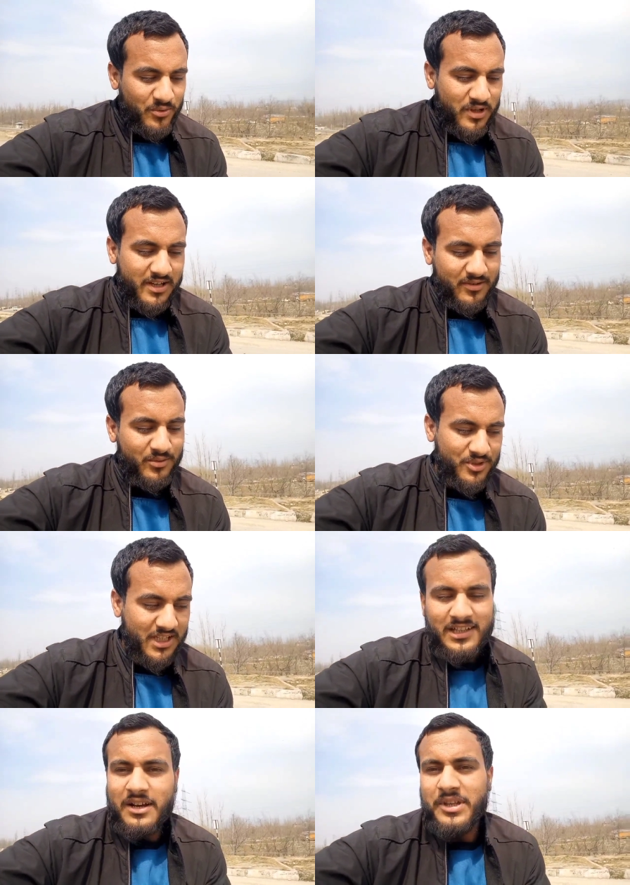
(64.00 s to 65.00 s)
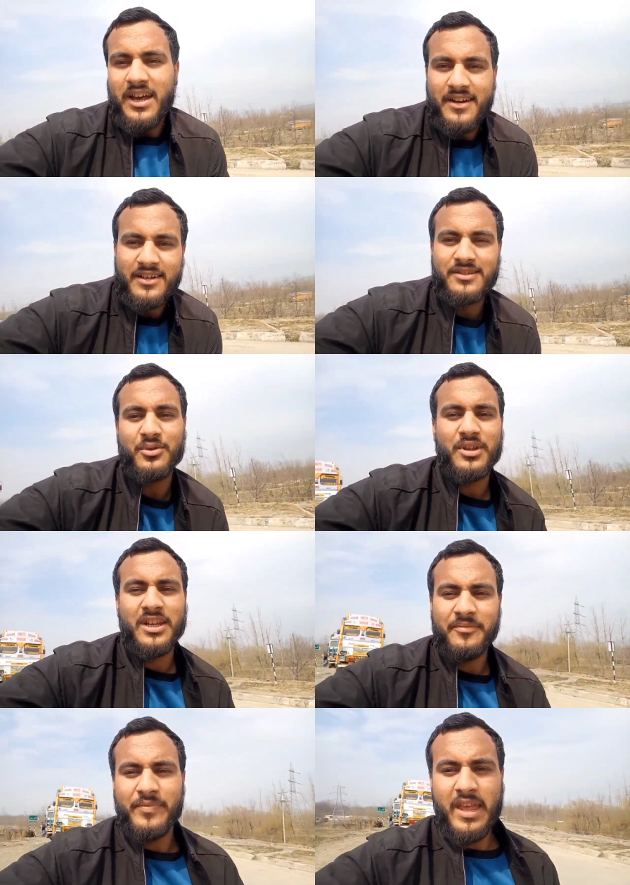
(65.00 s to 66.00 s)
हुआ है तो सेहत का भी ध्यान रखना ज़रूरी
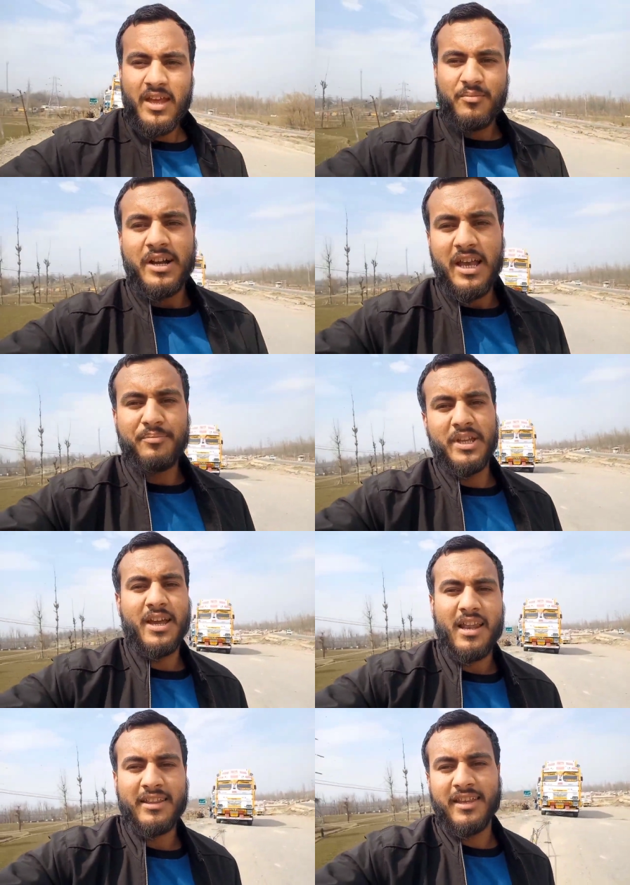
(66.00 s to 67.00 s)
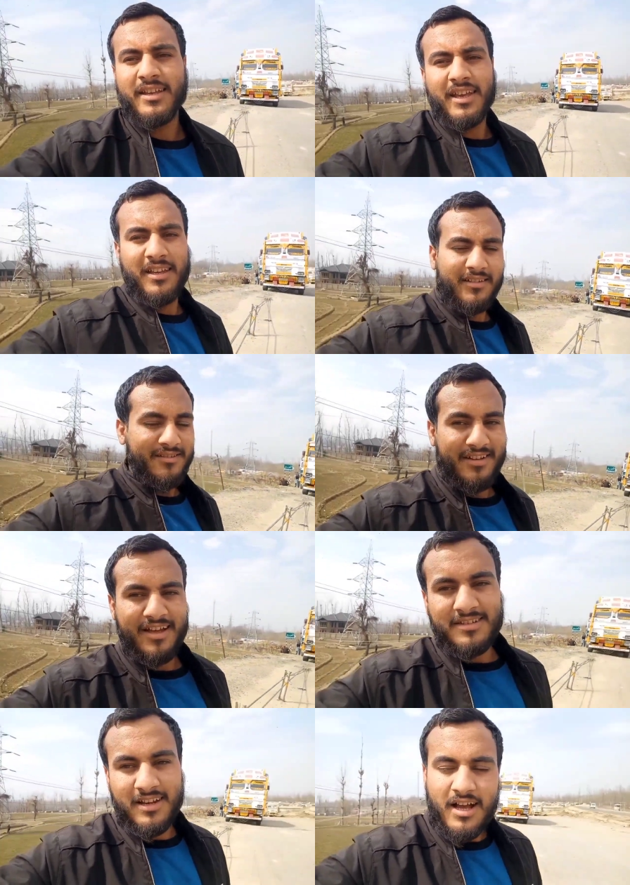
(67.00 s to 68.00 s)
है बाकी आप मेरी हालत देख के ही
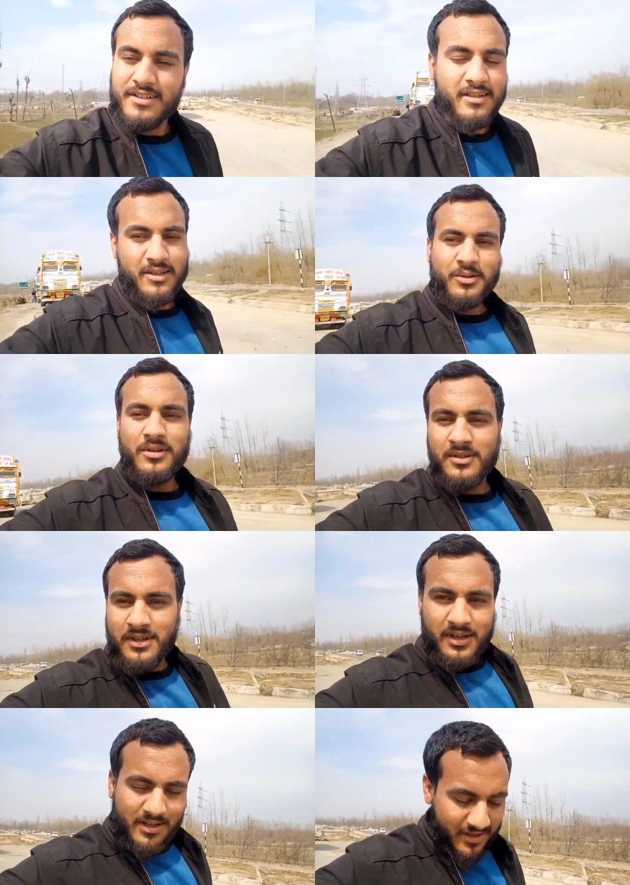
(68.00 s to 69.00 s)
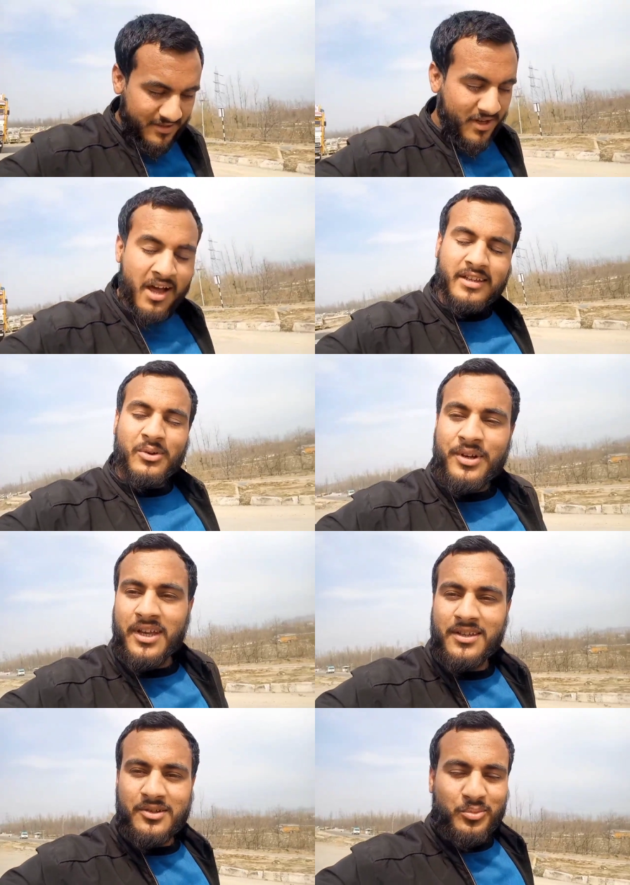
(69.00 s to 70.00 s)
अंदाज़ा लगा सकते हो तीन चार दिन हो गए
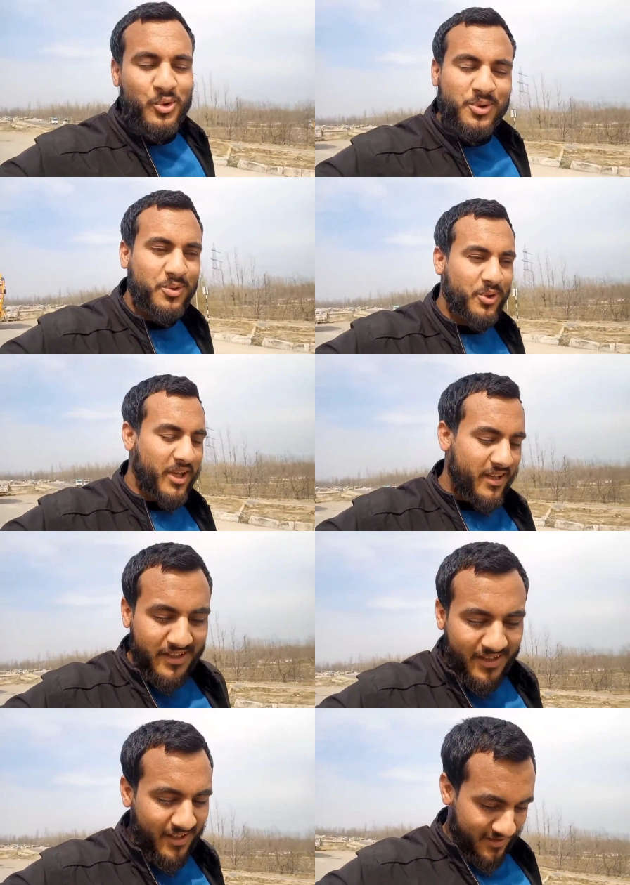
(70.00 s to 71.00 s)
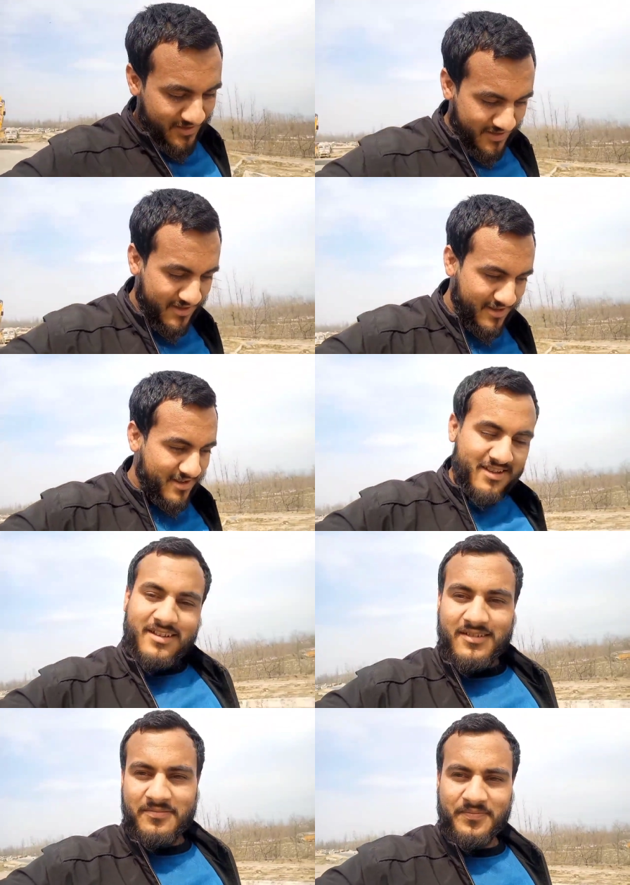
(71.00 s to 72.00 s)
इधर तो मुँह शुद्ध होया नहीं है
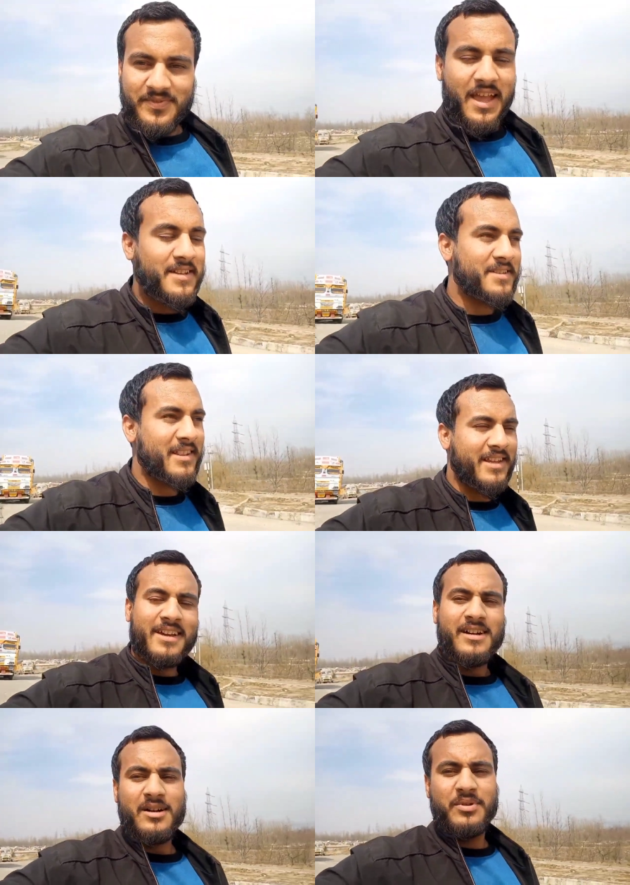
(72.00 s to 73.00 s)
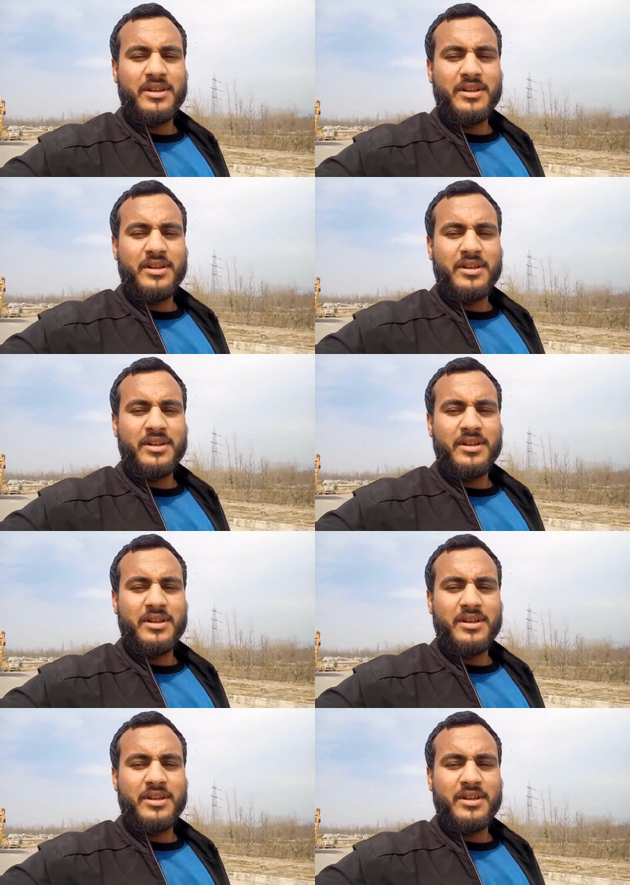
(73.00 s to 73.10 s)
ऐसे चलता है काम